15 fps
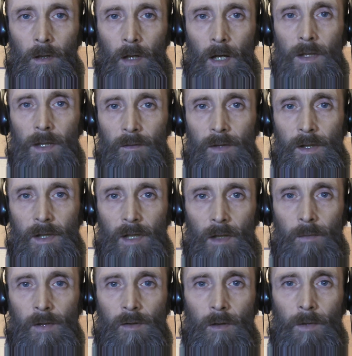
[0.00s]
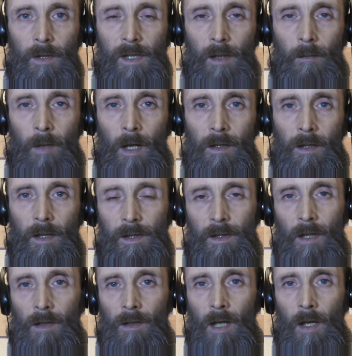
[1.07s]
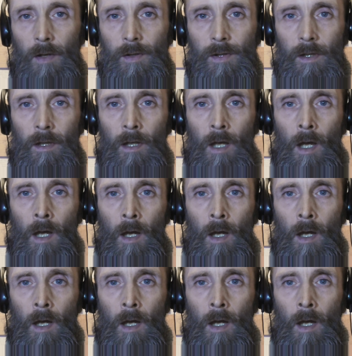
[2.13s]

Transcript: родившийся от бездомной собаки и страдающий